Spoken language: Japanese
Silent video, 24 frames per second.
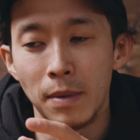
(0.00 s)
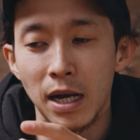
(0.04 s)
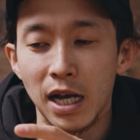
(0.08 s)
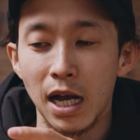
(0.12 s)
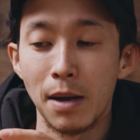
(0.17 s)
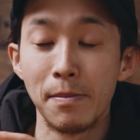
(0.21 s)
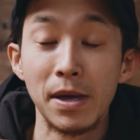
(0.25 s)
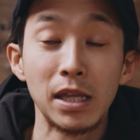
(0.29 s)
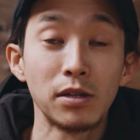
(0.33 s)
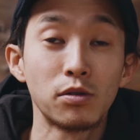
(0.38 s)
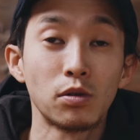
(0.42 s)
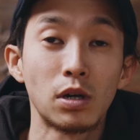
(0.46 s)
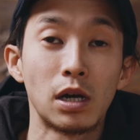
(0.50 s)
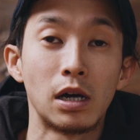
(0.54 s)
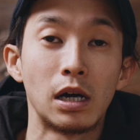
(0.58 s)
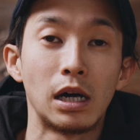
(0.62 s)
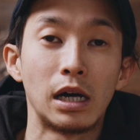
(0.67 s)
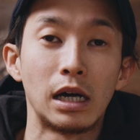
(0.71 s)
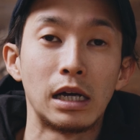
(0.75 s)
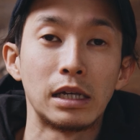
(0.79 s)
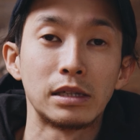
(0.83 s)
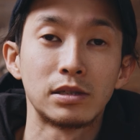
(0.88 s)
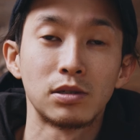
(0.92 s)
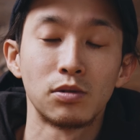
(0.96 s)
まあ、画面と
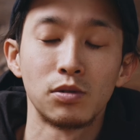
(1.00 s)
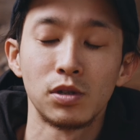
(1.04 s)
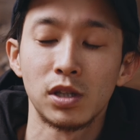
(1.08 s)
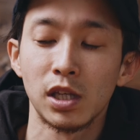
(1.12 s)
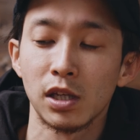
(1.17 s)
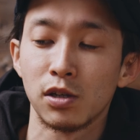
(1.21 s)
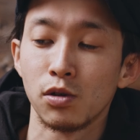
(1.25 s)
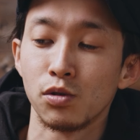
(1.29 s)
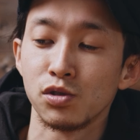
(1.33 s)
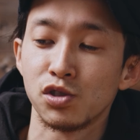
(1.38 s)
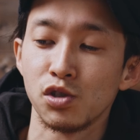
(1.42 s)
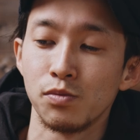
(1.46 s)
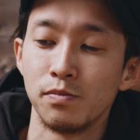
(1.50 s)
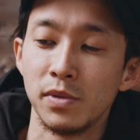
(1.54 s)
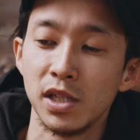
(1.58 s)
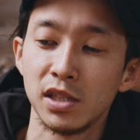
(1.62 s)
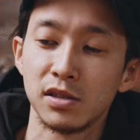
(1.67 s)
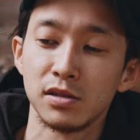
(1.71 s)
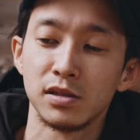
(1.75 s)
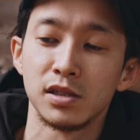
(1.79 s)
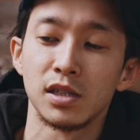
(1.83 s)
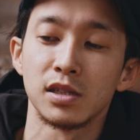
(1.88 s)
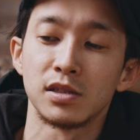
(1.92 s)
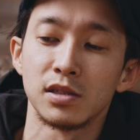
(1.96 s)
かそういった表示を見
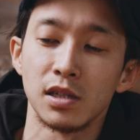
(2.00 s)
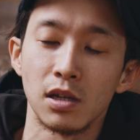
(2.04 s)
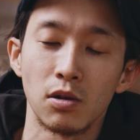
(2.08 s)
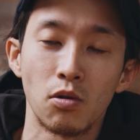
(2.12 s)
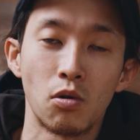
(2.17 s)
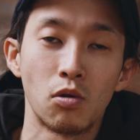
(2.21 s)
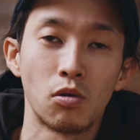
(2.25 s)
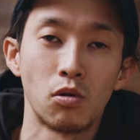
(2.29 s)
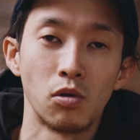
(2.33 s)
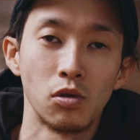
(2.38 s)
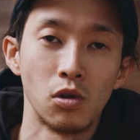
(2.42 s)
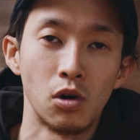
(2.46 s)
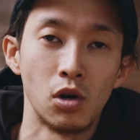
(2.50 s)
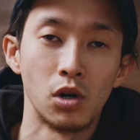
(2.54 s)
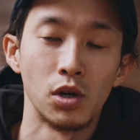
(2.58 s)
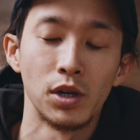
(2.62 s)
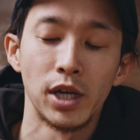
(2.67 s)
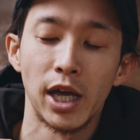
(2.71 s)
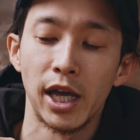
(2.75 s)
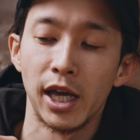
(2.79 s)
ずにですねここの、